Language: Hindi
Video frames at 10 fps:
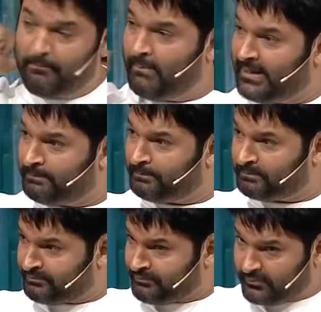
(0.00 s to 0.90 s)
मैं
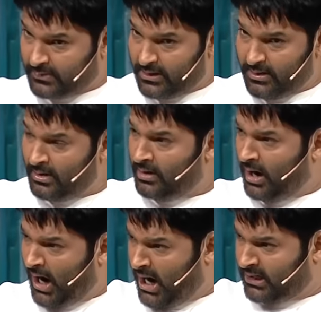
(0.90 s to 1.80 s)

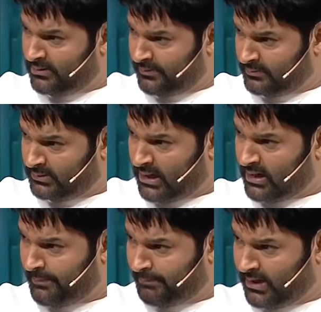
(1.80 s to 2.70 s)
आठ तरह
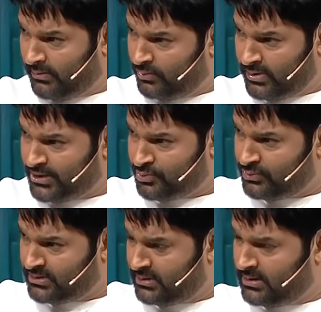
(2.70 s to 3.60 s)
के फल उनका जूस